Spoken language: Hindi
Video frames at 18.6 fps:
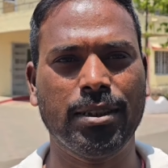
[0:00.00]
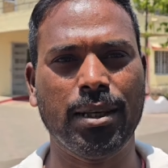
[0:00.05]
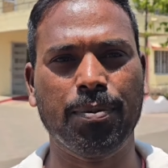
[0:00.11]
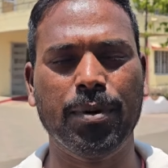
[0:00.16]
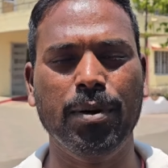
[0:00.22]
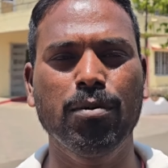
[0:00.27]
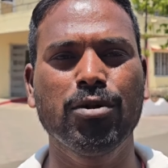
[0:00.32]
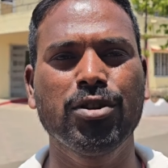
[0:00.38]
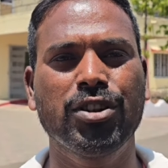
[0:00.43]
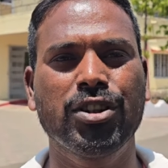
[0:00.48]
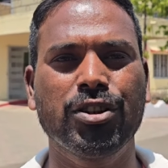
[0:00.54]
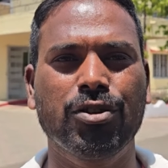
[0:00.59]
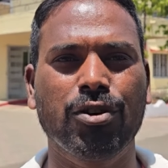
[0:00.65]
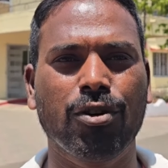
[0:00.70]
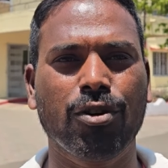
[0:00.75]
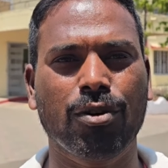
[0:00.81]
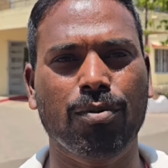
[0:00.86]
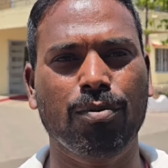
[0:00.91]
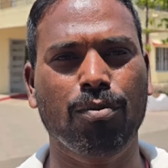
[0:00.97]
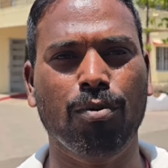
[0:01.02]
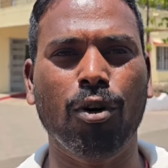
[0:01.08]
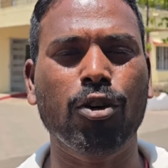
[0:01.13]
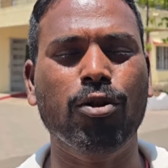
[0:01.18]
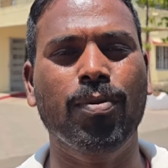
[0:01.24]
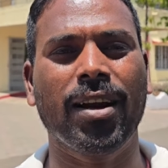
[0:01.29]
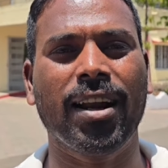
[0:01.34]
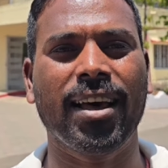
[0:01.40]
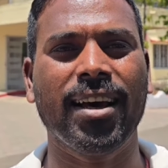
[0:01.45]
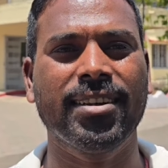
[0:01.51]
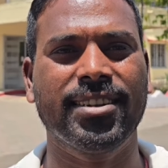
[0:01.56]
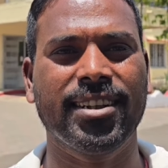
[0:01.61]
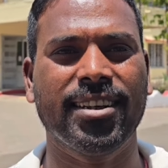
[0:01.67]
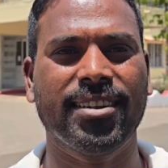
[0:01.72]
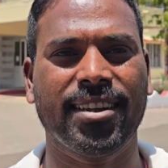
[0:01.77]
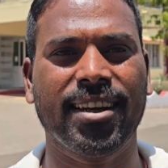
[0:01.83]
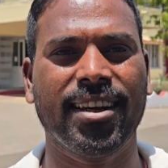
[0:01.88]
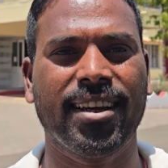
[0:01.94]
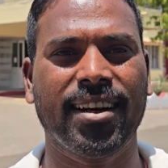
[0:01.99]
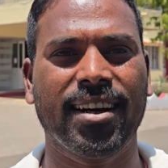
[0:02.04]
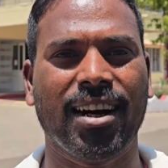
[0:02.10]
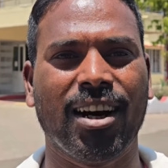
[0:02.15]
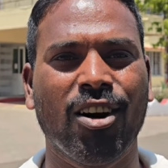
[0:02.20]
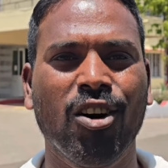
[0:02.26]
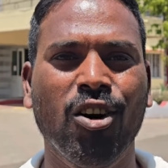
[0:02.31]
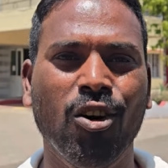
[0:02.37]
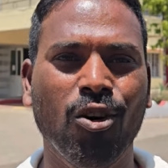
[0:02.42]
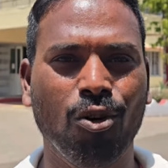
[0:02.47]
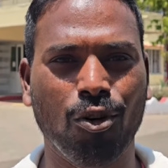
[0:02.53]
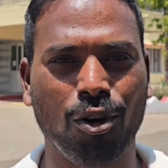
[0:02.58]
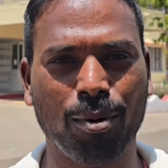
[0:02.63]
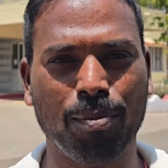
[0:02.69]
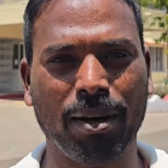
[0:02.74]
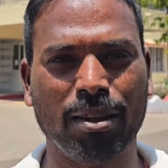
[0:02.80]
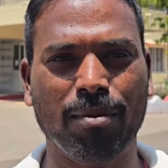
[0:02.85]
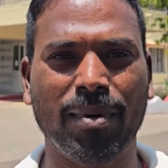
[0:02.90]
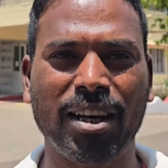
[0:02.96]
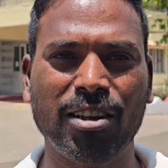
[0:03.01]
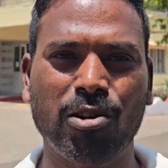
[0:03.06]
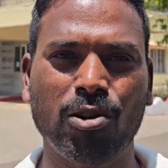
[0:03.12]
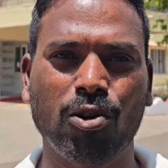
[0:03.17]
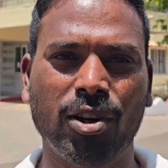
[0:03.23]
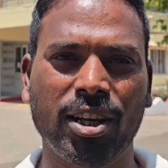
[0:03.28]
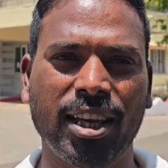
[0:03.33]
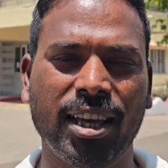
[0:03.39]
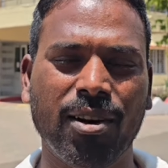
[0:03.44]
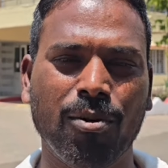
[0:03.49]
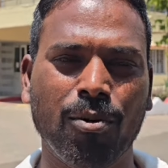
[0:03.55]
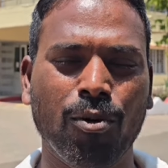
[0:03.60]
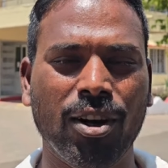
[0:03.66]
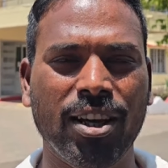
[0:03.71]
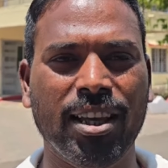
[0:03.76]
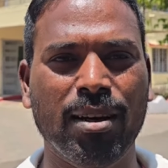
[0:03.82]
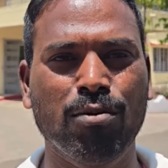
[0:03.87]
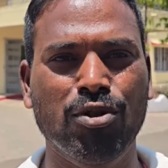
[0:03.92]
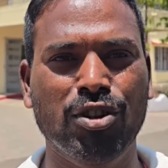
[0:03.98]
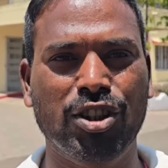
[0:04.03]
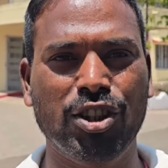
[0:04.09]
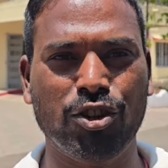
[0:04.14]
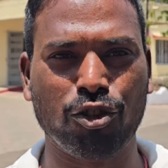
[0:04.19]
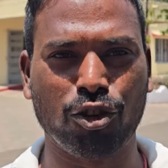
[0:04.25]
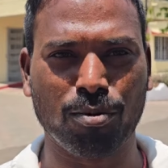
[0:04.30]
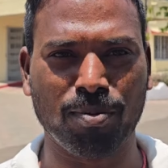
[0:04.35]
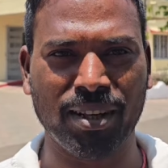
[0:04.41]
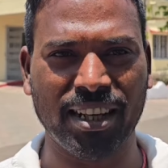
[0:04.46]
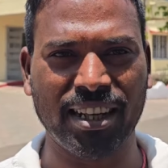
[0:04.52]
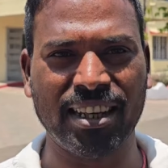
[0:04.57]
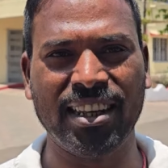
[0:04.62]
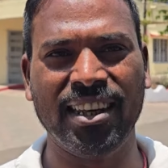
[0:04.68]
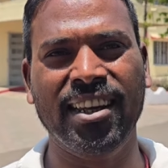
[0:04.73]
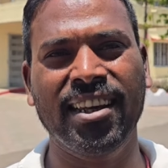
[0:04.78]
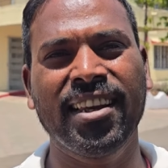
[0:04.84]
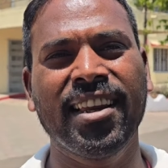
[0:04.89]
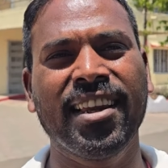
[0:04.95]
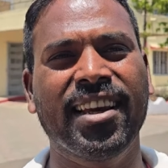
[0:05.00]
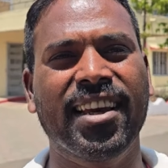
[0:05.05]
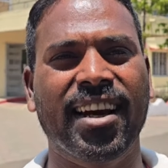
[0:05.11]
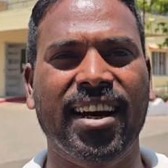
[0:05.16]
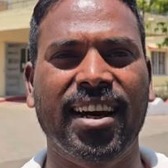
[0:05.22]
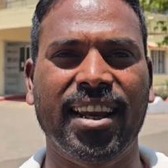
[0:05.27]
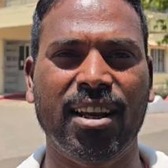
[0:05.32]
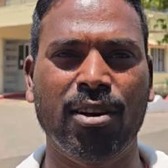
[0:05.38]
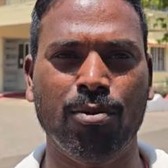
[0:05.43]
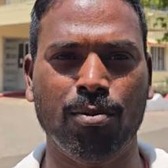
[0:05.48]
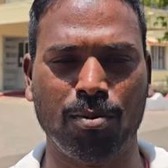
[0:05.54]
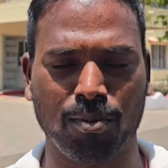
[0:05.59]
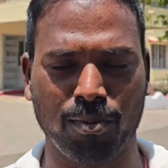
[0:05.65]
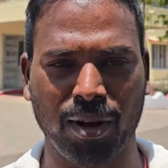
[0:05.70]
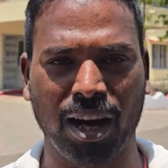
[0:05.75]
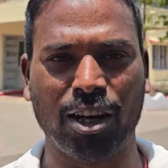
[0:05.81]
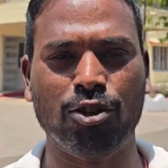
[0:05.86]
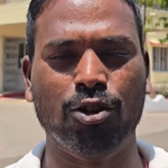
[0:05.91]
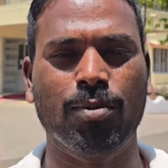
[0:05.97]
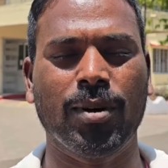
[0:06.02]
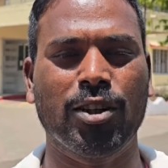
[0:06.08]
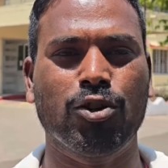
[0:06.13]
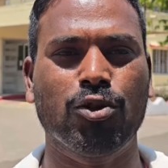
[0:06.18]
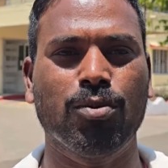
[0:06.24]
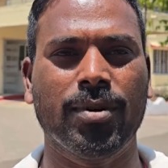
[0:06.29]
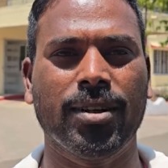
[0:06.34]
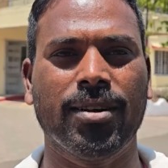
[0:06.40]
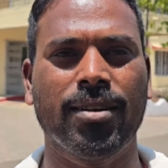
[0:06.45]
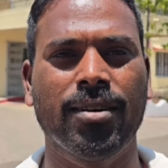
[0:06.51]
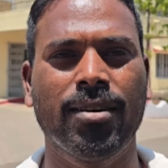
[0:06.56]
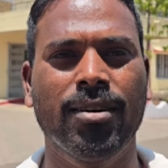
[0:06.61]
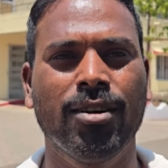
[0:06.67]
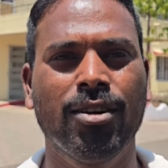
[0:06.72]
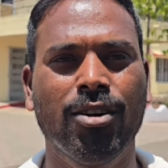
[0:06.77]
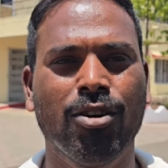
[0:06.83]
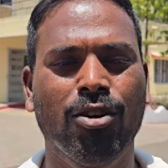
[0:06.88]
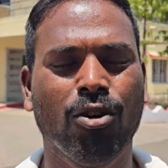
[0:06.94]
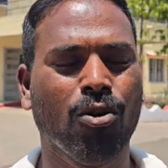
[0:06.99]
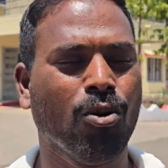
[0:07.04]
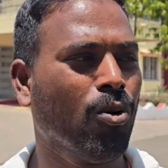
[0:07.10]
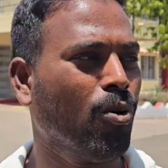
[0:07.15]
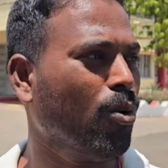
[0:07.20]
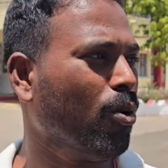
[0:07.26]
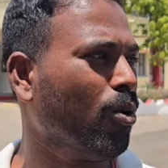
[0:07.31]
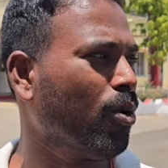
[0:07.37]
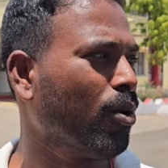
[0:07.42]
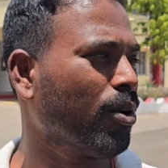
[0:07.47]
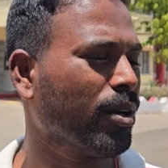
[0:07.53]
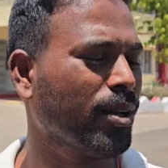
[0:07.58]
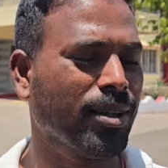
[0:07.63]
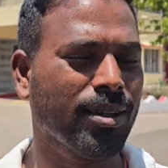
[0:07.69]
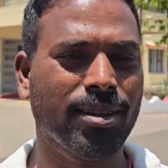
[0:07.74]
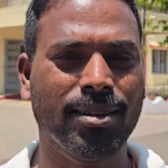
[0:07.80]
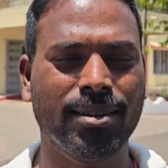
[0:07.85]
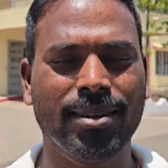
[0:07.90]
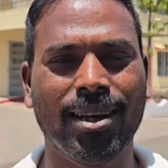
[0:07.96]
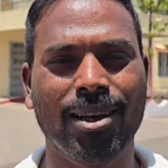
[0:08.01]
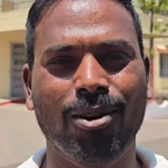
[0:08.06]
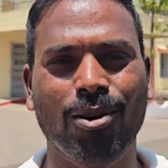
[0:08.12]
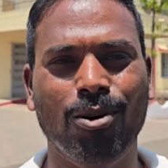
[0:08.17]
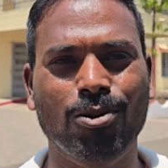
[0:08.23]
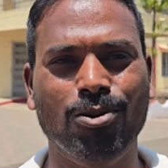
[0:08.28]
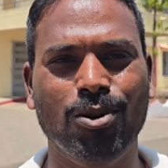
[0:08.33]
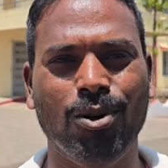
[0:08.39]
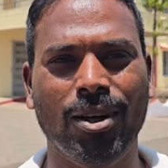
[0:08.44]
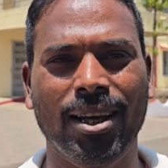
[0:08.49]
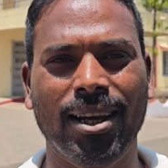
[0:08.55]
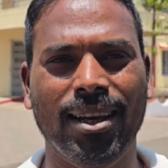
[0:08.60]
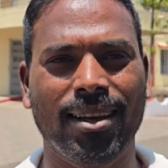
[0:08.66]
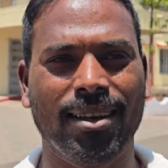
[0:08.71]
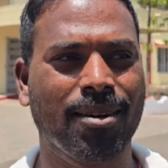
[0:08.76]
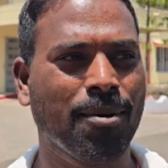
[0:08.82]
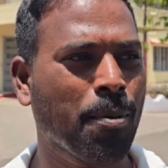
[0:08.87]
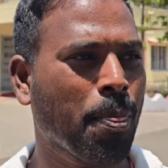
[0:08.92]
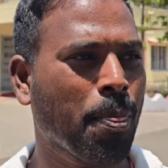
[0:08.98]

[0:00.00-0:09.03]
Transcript: जबकि मुंशी चौक बहुत बड़ा क्षेत्र है और बदमाश लोग वही है मुंशी चौक में इन्हीं के घर है आजू बाजू में हम्म। और ये लोग जो है